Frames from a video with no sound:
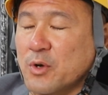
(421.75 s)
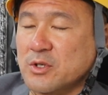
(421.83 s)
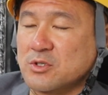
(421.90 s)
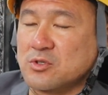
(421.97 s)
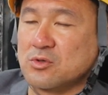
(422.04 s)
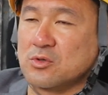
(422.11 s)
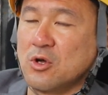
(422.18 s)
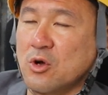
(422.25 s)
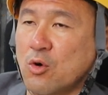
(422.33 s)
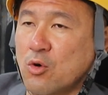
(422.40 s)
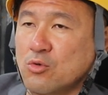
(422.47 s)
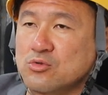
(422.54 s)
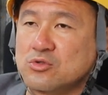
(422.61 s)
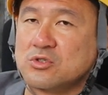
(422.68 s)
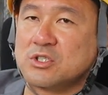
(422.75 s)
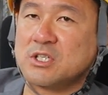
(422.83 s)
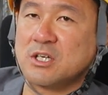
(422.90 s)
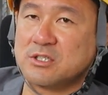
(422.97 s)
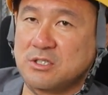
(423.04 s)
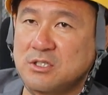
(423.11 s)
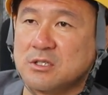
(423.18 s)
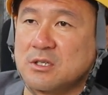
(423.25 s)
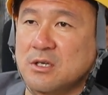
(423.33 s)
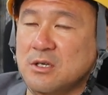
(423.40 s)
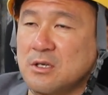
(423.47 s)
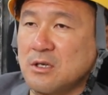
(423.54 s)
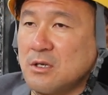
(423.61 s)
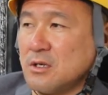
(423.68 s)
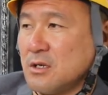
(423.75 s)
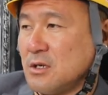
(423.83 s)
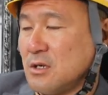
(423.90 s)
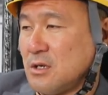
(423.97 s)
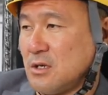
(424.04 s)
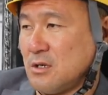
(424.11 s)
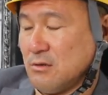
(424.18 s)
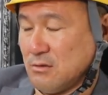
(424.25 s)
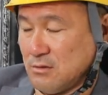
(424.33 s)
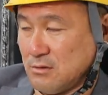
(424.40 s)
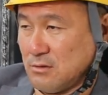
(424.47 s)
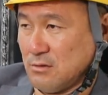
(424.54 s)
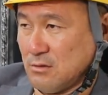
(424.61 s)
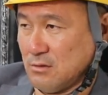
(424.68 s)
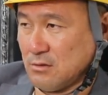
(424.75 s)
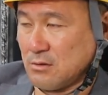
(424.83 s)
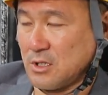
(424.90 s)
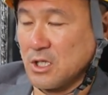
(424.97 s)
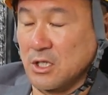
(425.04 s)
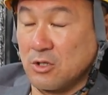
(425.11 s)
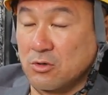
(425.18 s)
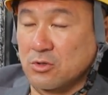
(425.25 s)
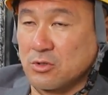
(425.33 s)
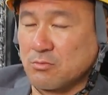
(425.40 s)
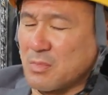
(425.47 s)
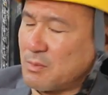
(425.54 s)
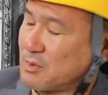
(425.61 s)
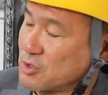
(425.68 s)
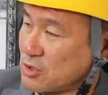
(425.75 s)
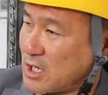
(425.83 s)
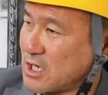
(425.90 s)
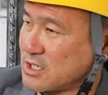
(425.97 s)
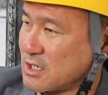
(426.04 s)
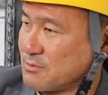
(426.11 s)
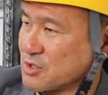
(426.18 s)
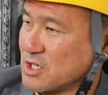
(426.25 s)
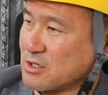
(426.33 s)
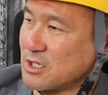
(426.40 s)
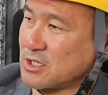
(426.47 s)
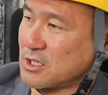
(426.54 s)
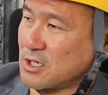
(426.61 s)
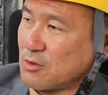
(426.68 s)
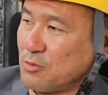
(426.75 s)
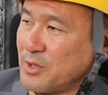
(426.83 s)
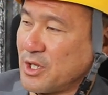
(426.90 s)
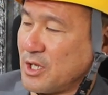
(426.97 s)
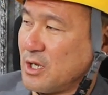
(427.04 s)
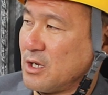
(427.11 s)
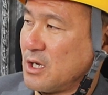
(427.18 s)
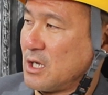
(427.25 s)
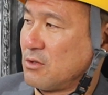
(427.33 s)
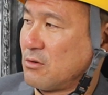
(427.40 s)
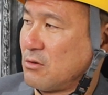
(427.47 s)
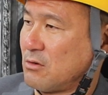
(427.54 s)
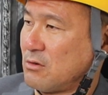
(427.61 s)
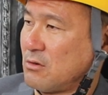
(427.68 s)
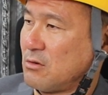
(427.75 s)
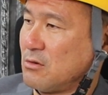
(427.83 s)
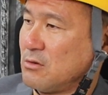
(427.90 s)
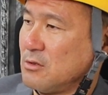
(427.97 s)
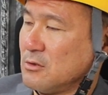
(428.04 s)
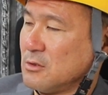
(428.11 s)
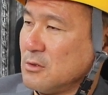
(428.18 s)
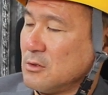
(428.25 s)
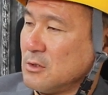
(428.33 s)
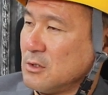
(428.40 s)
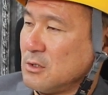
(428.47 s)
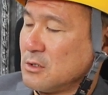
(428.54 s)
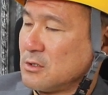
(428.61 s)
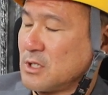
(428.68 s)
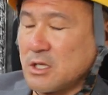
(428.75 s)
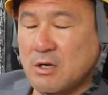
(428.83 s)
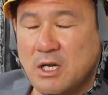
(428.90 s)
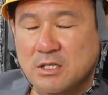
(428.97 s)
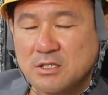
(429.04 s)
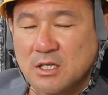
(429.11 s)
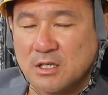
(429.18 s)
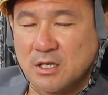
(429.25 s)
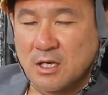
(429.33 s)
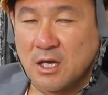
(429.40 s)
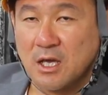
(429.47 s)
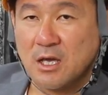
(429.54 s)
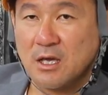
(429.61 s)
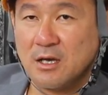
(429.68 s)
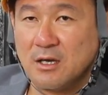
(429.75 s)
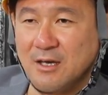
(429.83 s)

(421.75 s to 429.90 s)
当は本筋だしってうんでよく、まあ、ちょっと話が難しくなっちゃったらごめんねあのー、何の話だったっけ